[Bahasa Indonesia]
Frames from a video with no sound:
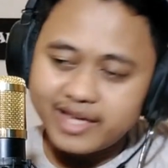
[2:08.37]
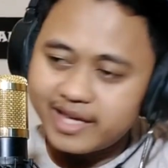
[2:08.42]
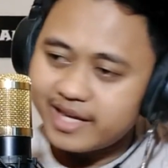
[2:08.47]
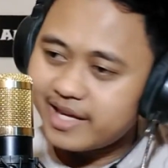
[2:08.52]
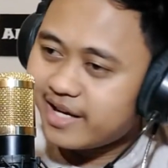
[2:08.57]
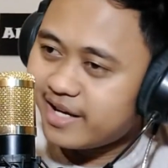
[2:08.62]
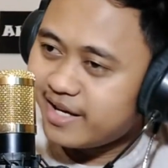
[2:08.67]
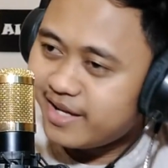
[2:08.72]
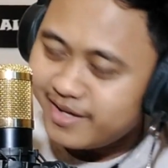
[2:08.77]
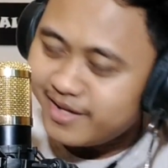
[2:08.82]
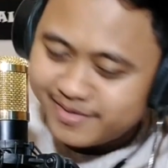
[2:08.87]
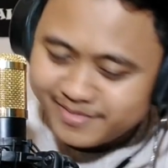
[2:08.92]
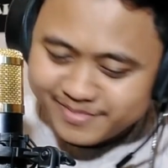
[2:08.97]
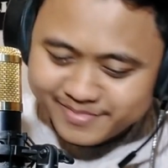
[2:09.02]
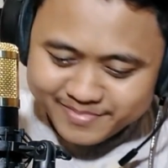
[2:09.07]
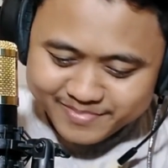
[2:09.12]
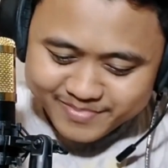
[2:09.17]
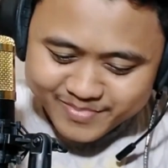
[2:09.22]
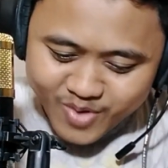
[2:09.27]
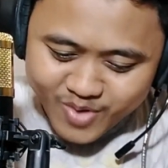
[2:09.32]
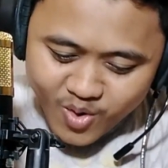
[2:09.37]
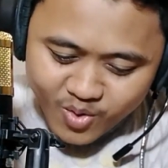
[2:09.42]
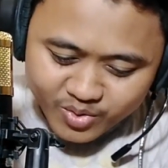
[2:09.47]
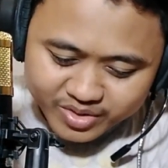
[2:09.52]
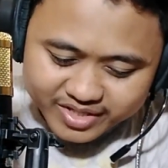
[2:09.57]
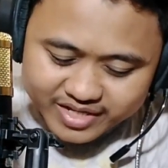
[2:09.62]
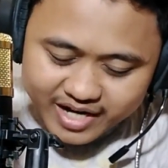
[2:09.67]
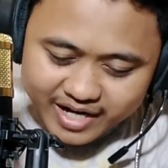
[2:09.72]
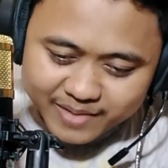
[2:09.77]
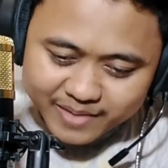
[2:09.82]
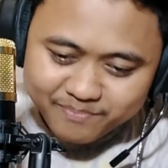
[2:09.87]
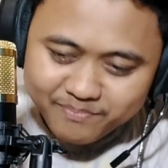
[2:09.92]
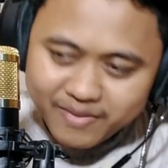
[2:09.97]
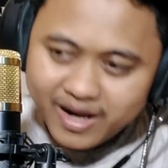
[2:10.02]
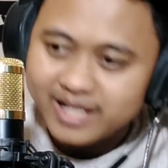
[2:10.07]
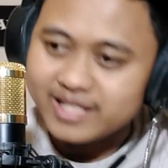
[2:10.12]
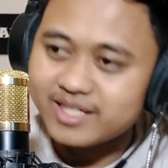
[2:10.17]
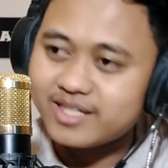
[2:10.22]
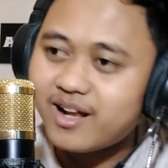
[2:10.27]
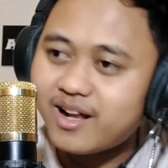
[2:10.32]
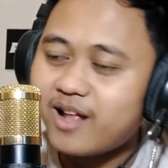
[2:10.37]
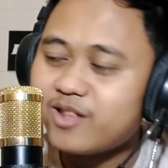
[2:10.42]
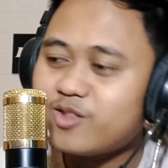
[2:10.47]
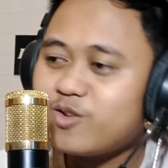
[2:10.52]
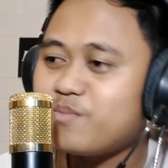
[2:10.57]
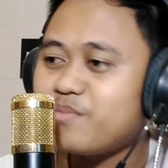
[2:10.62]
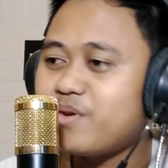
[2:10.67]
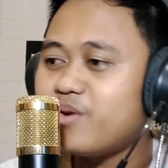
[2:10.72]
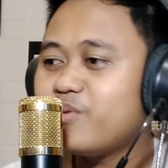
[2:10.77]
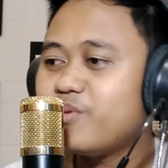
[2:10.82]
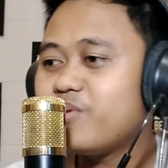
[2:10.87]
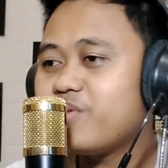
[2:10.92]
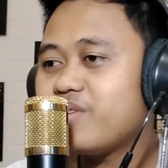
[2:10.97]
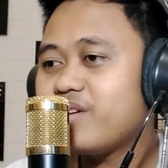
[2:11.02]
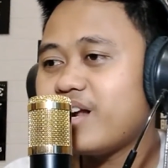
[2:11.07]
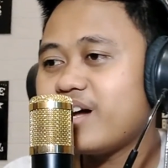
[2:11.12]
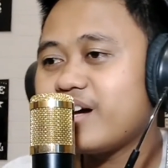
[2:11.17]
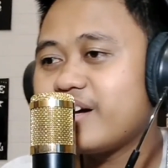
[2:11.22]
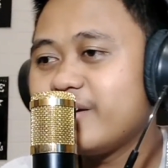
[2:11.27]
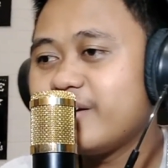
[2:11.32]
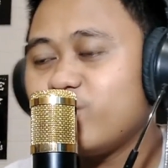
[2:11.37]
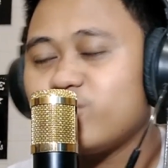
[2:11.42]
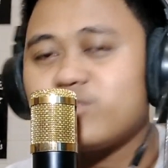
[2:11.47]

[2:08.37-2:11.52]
Ini mau jadi pacar atau mau nagih